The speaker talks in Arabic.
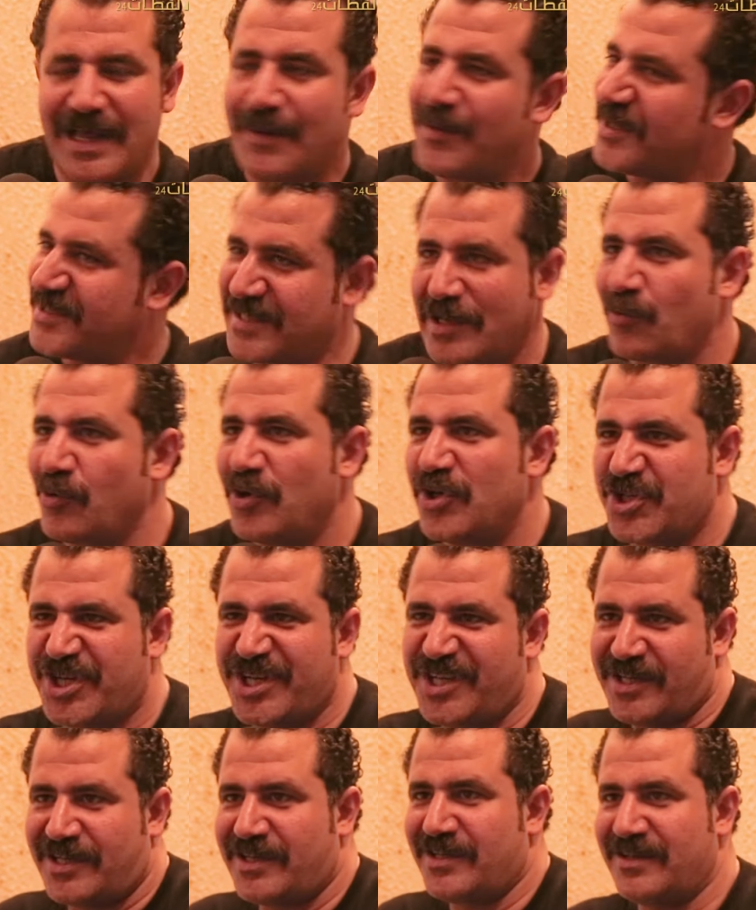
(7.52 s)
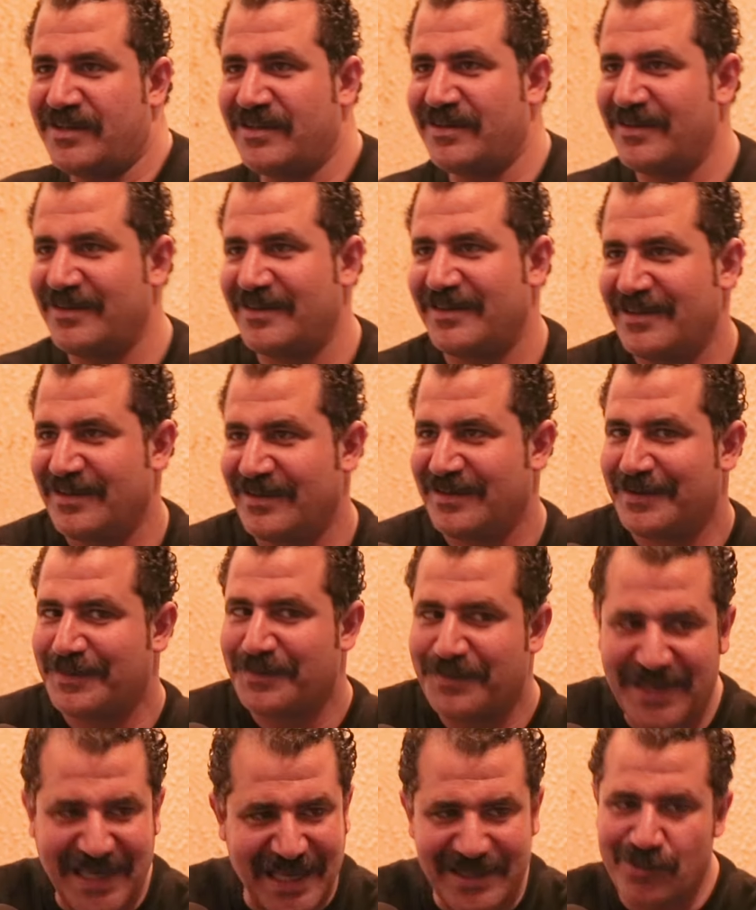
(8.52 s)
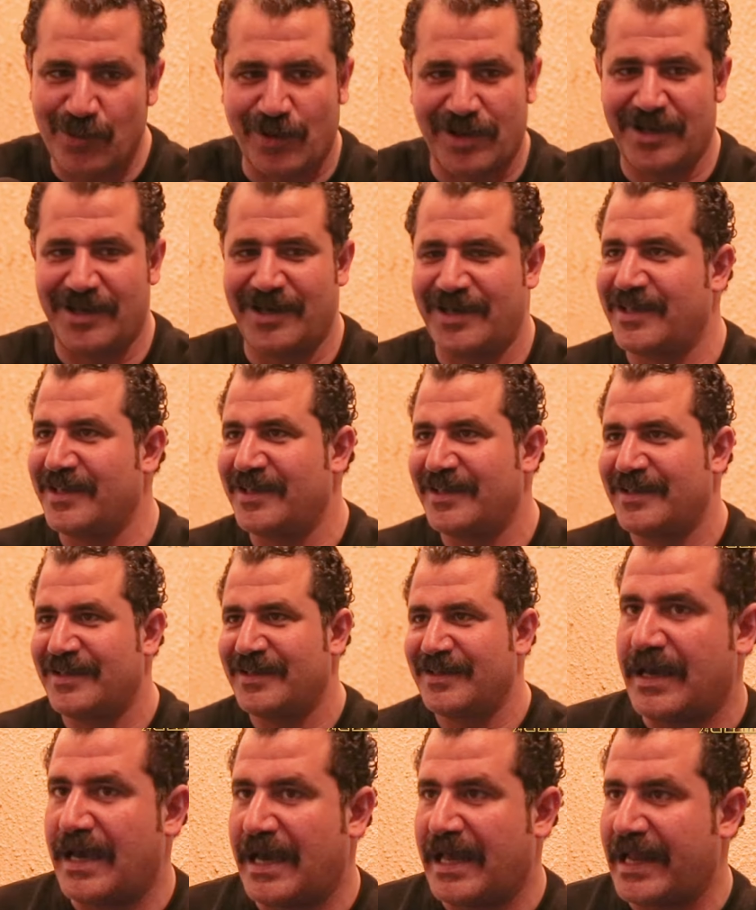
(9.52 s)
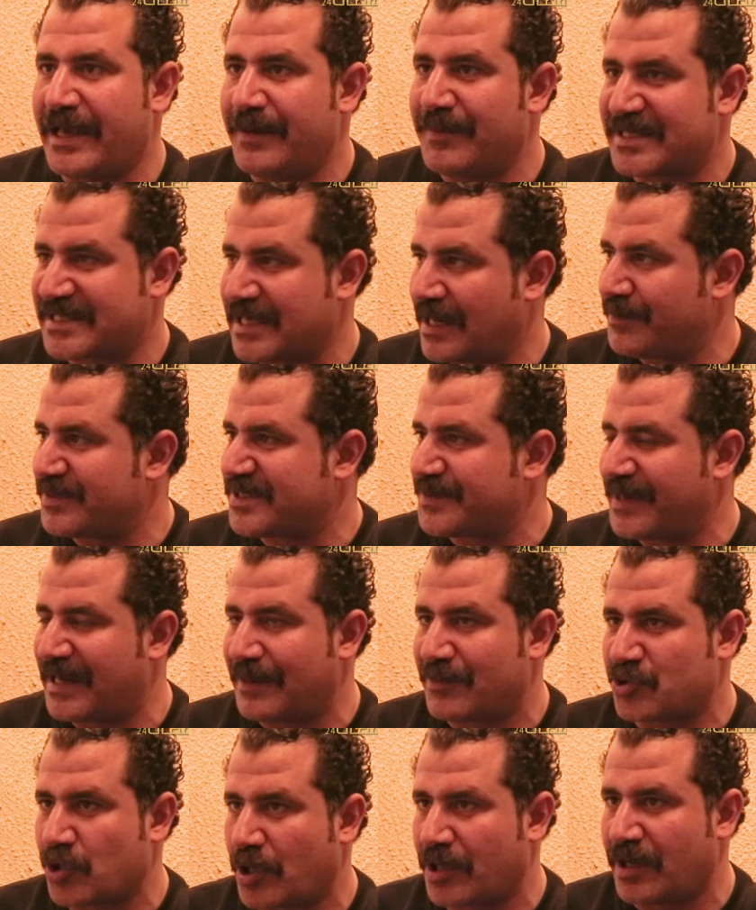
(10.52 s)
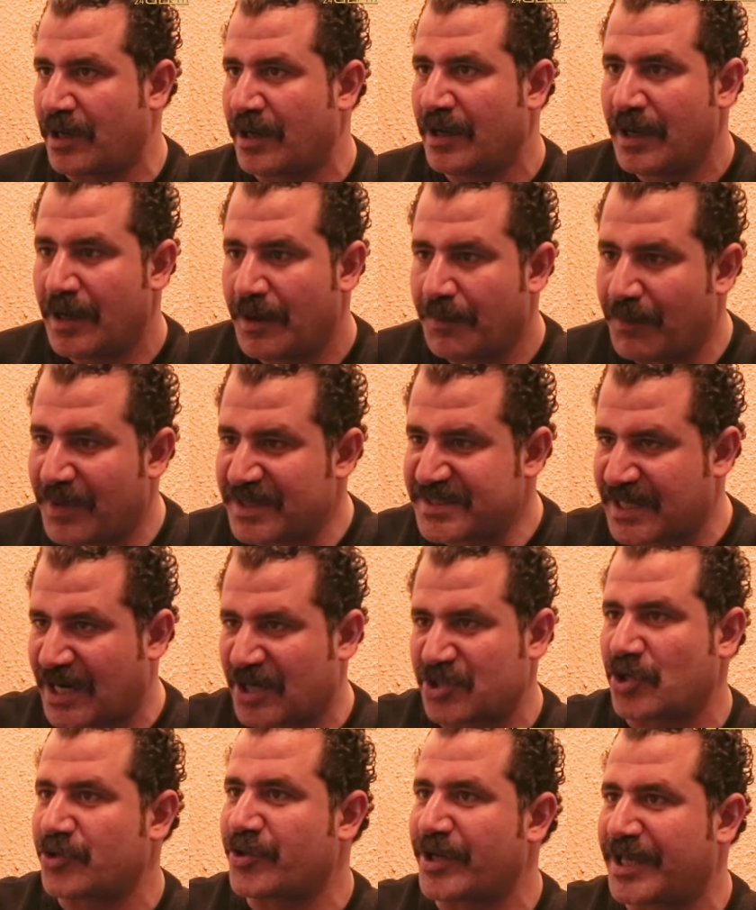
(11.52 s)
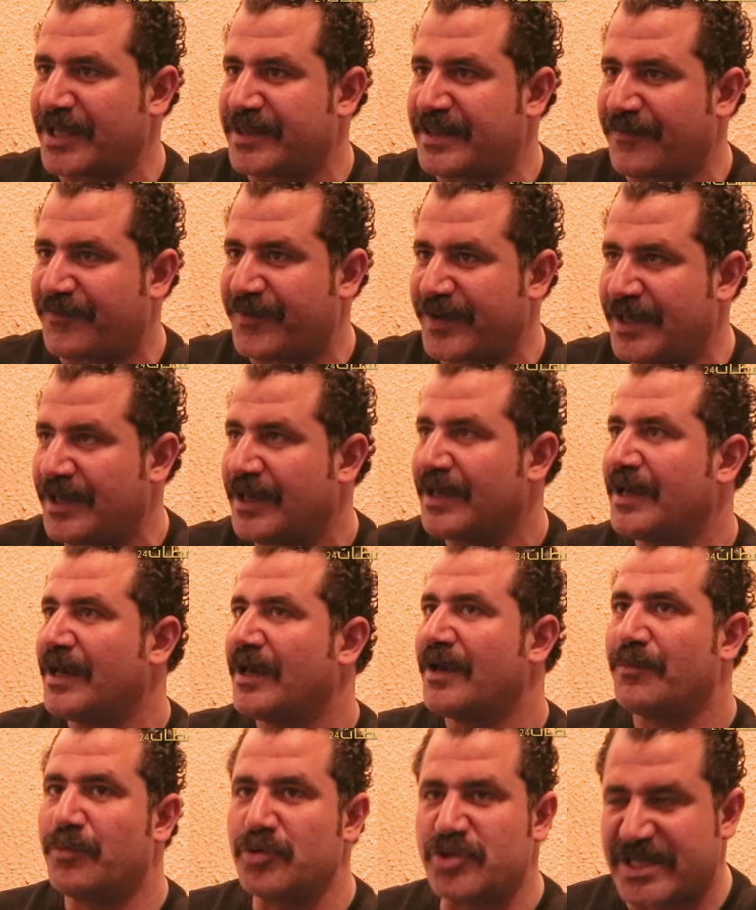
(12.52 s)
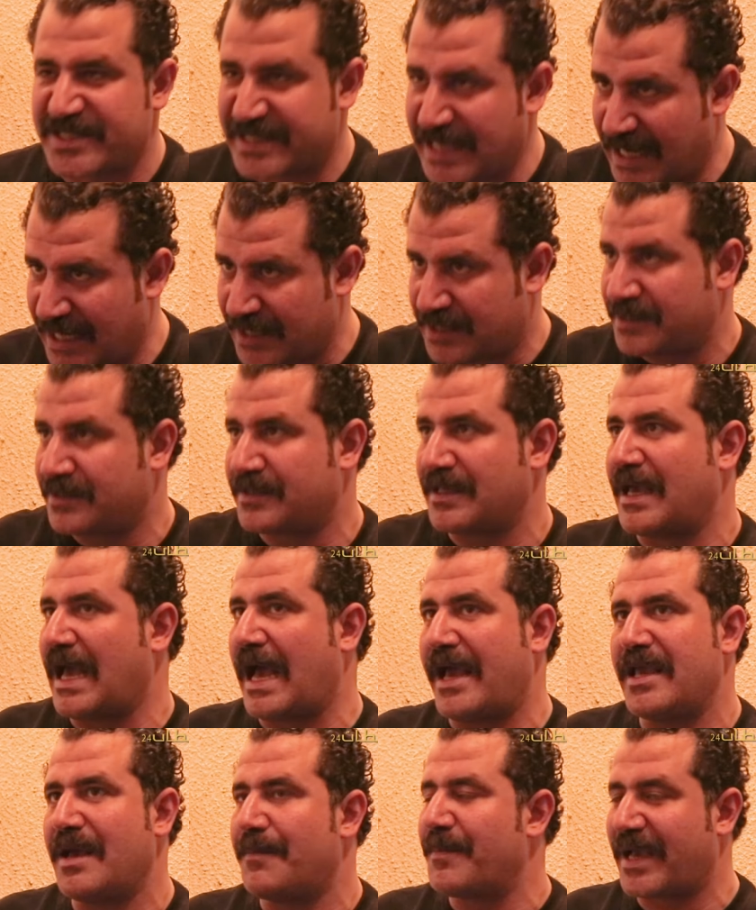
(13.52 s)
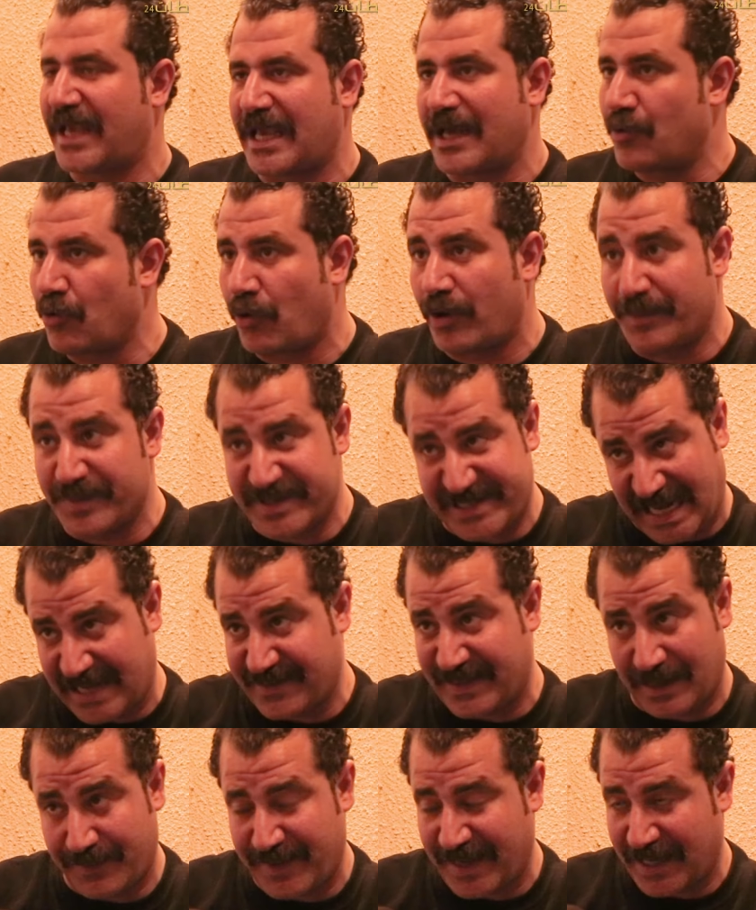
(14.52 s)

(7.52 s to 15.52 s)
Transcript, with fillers: لا بيحصل كل شيء بجد والله الاقيه مثلا بسم الله ما شاء الله مسرح شاطر جدا فيه مسلسلات ايا ما كان نوع المساحات اللي